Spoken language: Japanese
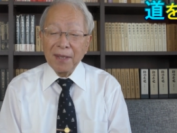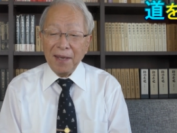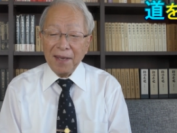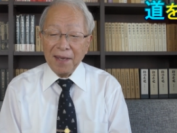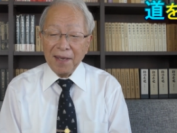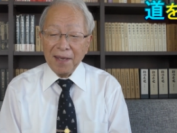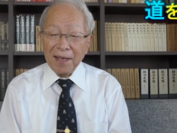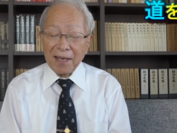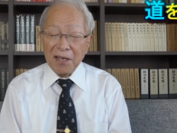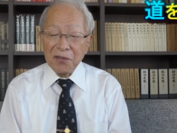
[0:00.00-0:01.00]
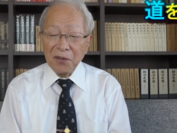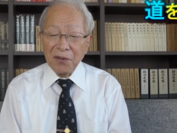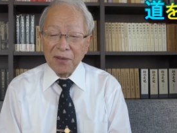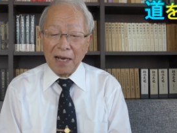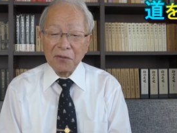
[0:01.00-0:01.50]
えー、会場
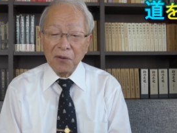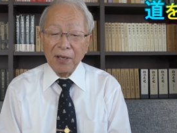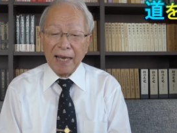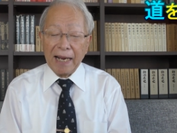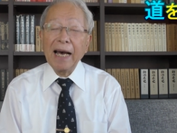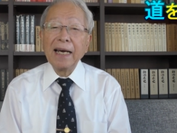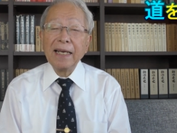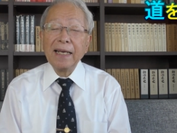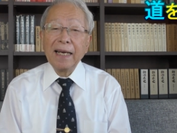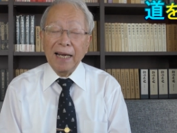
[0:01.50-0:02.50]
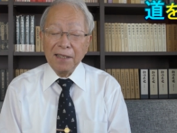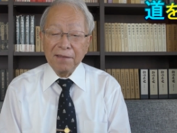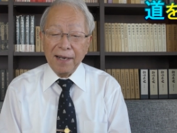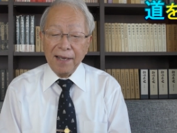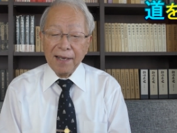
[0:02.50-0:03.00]
の確保やらあるい
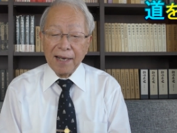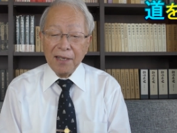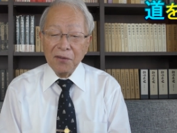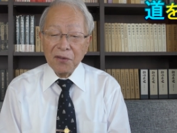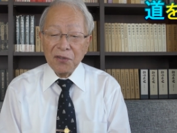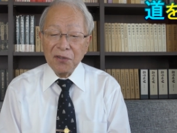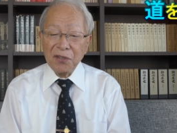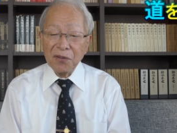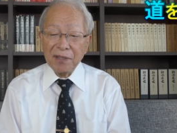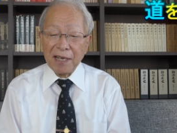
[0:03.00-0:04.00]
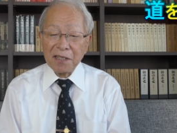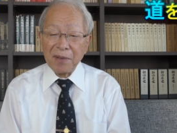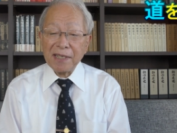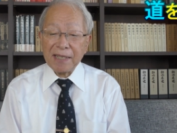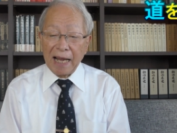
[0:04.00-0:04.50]
は霊界の通知を出し
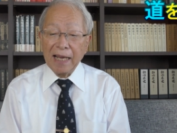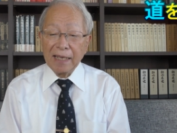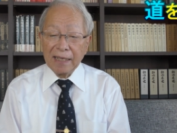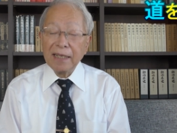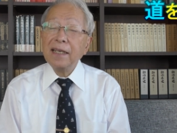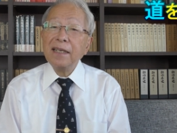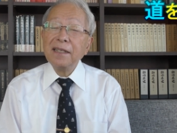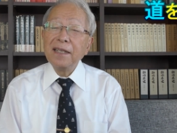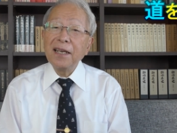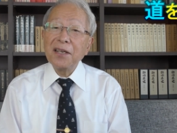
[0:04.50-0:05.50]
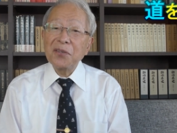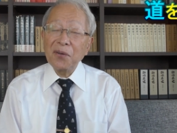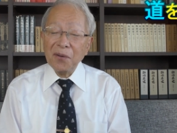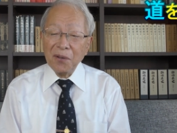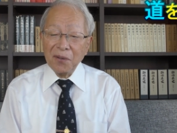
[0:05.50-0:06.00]
ましたでそ
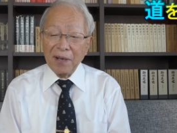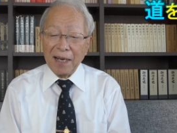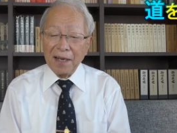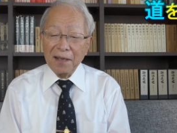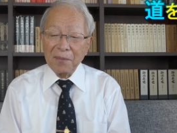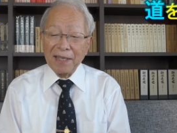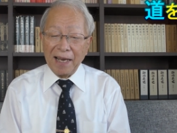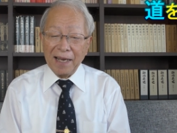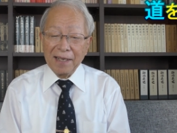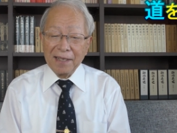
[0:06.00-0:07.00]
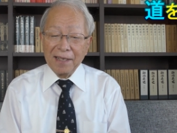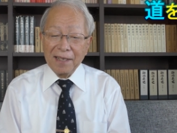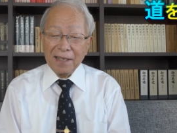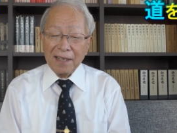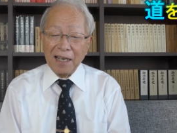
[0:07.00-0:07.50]
の頃はまだ
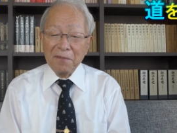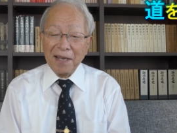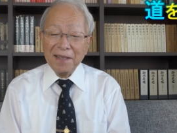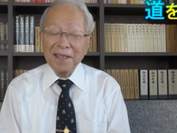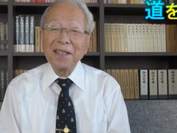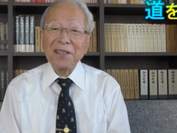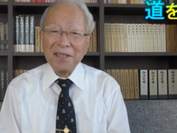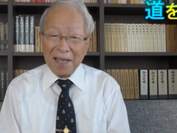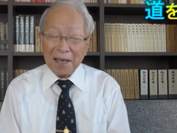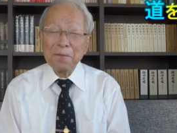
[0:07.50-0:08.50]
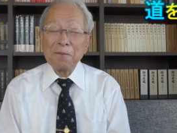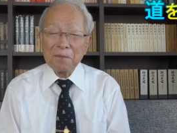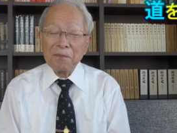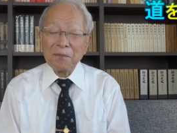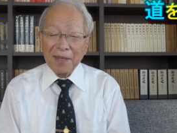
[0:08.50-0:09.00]
ガリ版でですね、
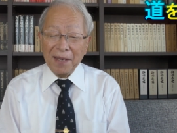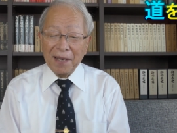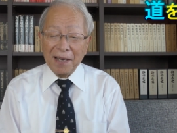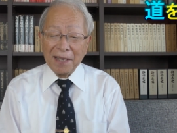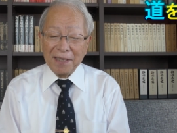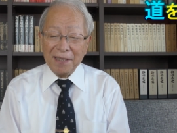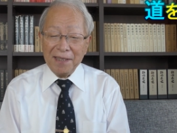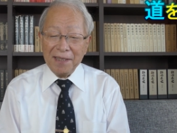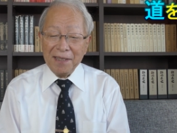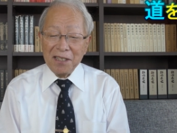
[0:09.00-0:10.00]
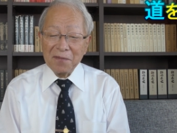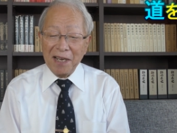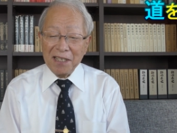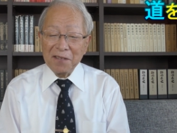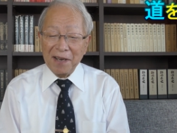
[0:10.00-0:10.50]
えー、はがき一
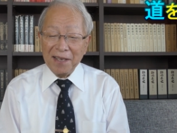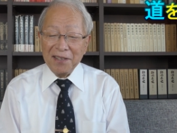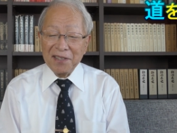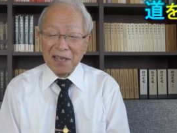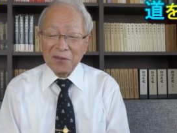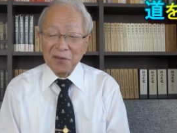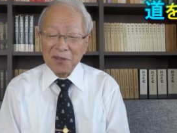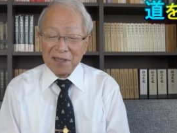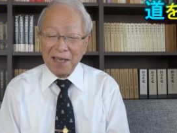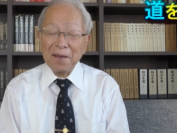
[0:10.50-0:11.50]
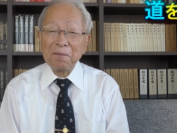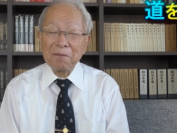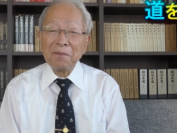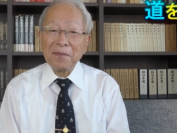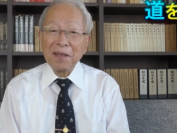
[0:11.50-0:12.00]
枚一枚印刷をして、
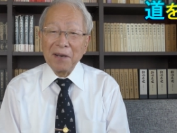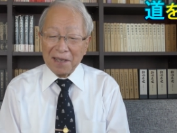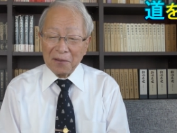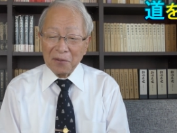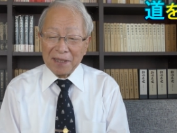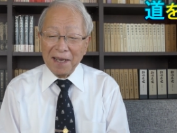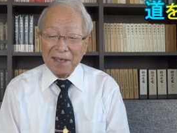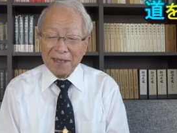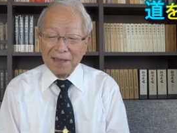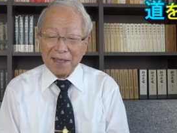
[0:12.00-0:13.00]
まあ、結構大変だっ